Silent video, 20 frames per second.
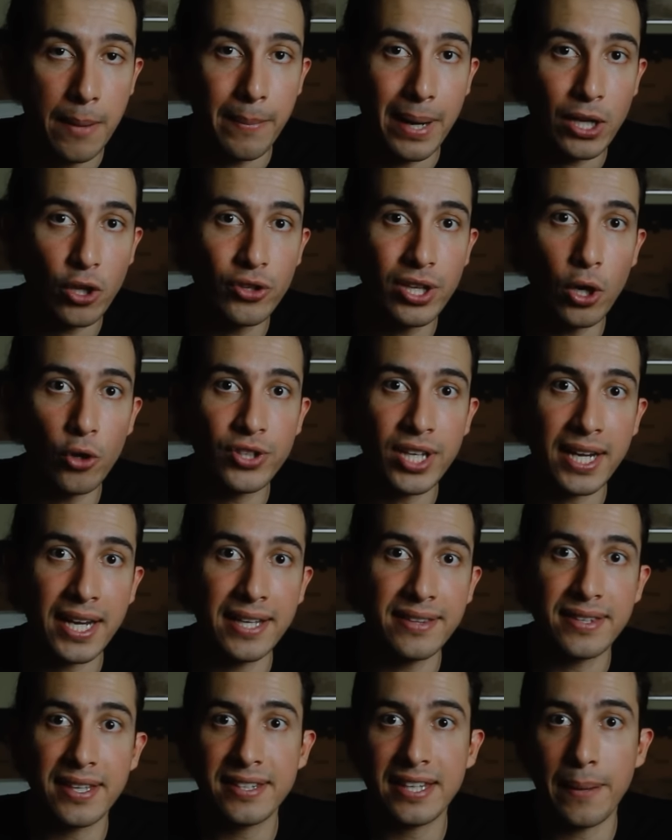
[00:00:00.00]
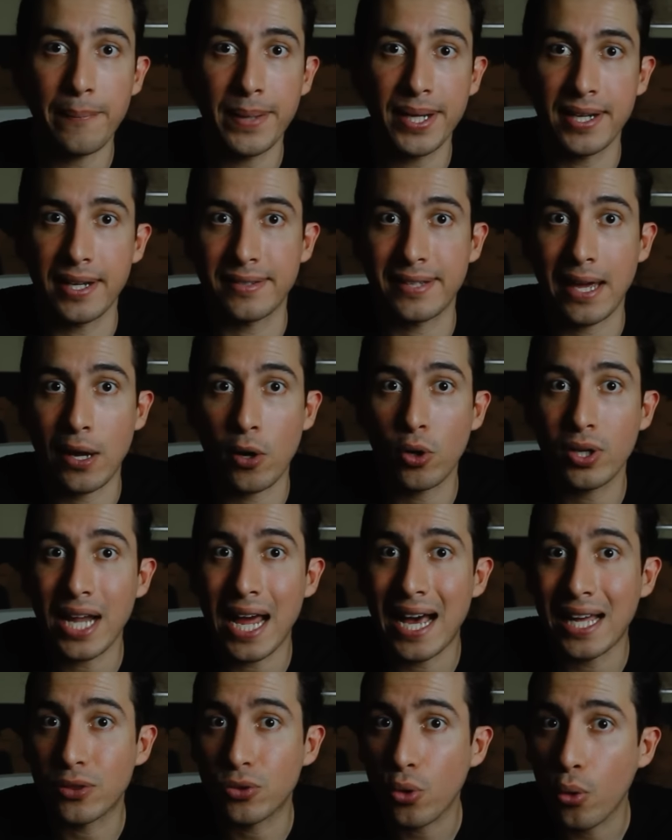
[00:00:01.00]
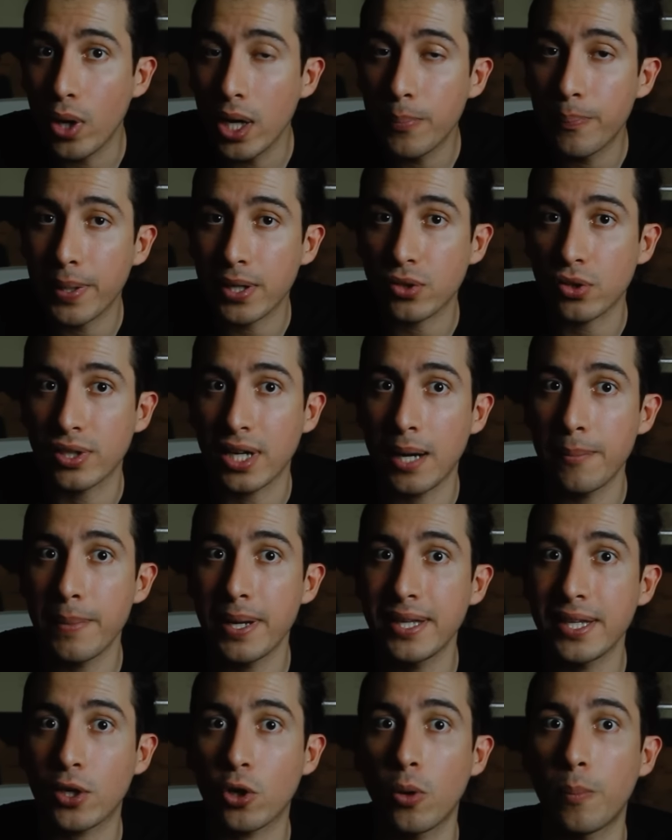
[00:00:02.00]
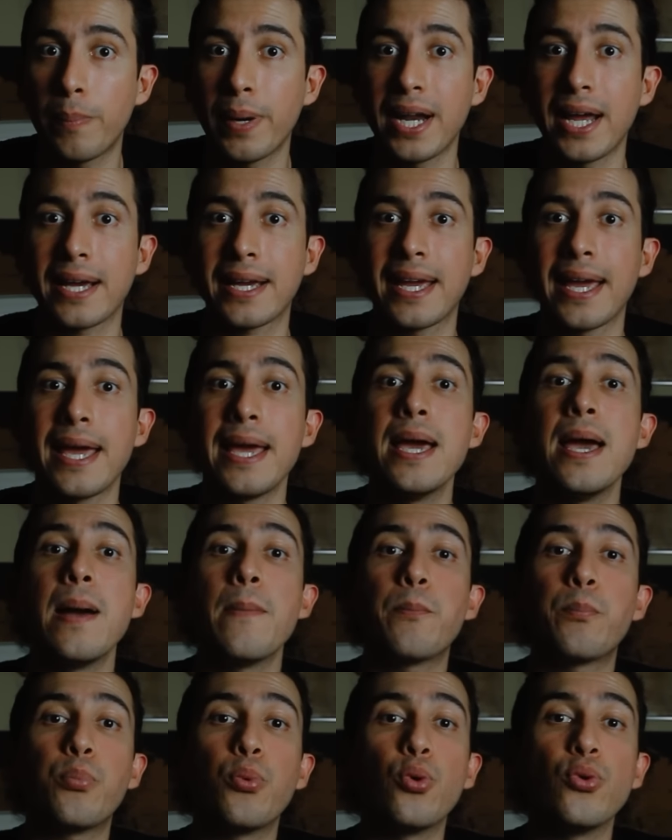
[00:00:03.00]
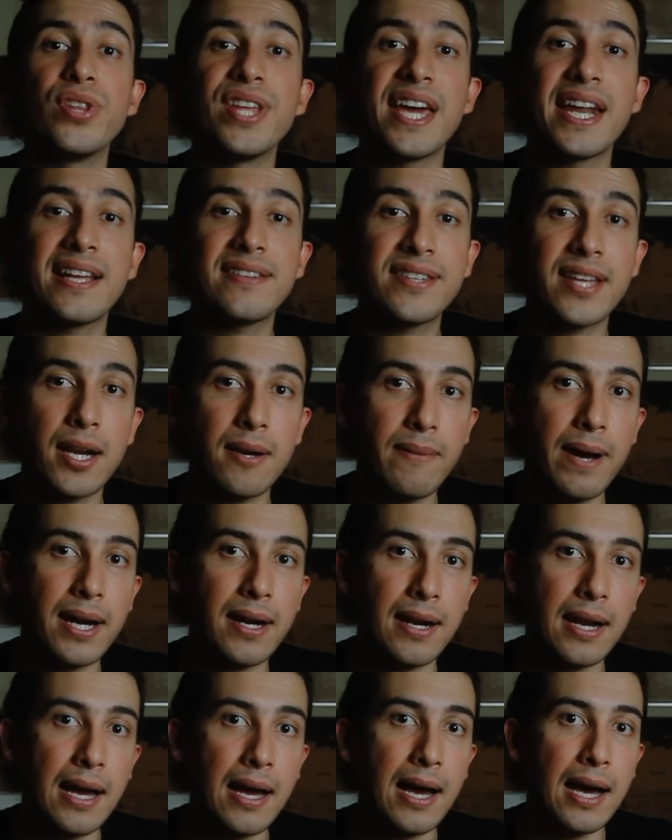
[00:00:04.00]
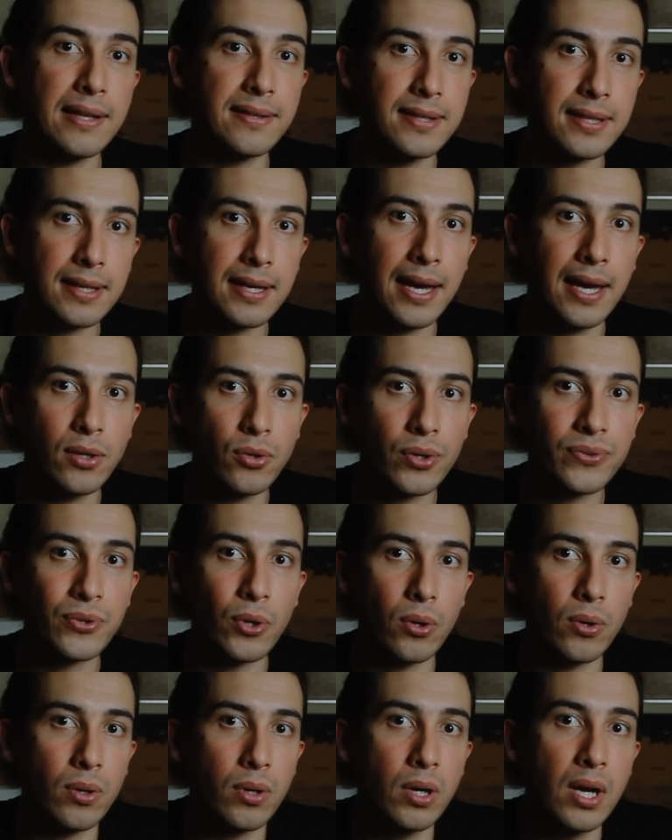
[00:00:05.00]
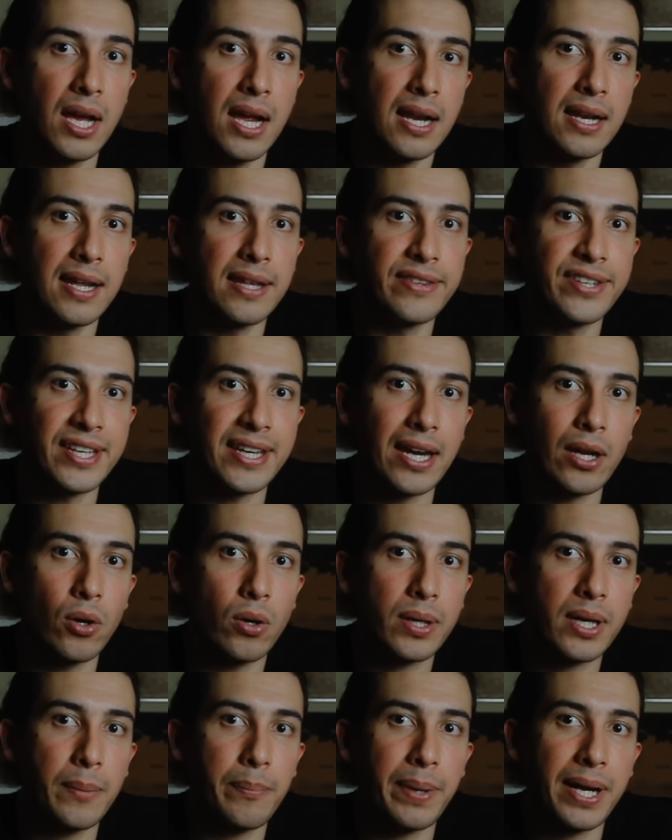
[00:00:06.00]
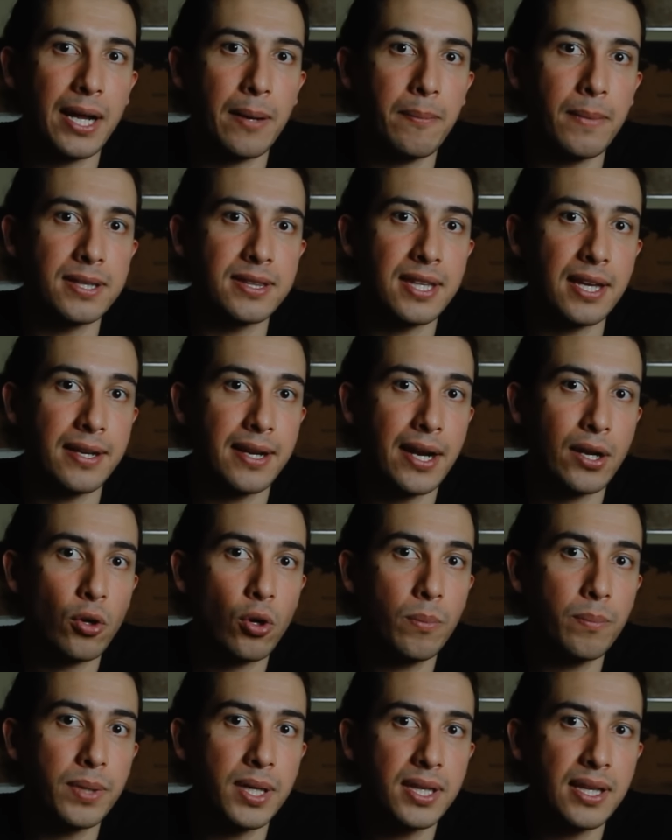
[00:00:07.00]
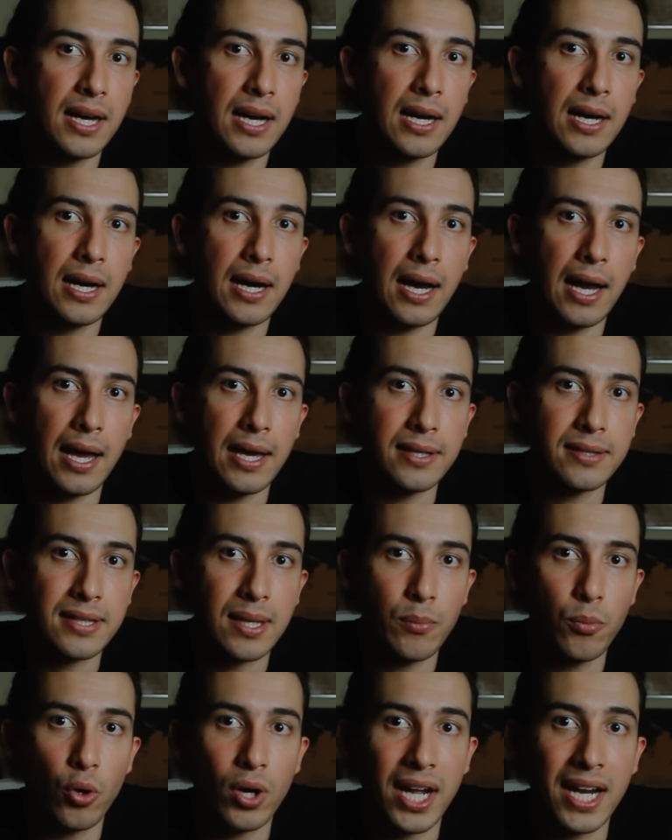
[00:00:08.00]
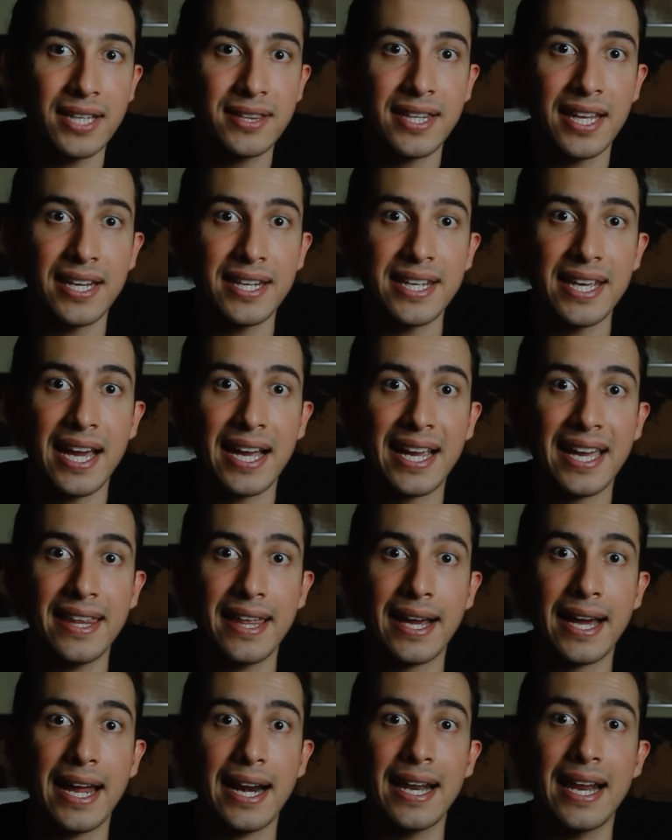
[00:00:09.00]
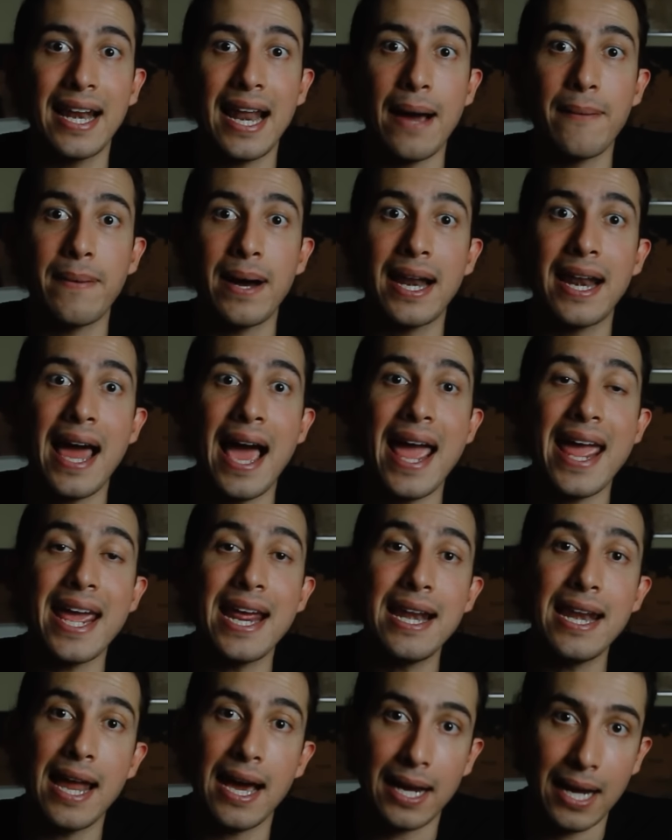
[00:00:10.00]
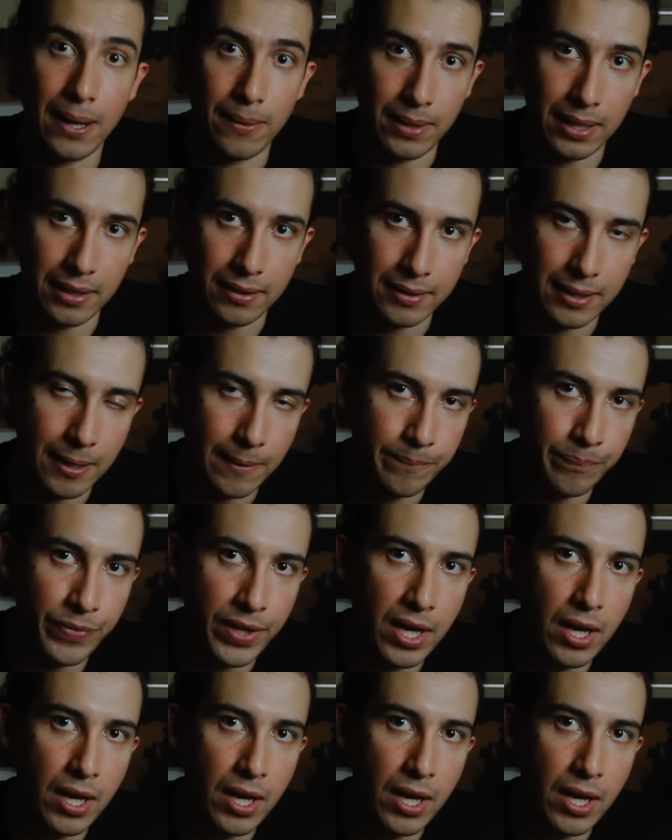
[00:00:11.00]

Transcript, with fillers: Varios de los agentes amenazaron a todo el personal médico para que pudieran salvarla, así que ellos solo les dijeron que para mantener con vida a esta mujer tenían que dejarle la bala en la cabeza.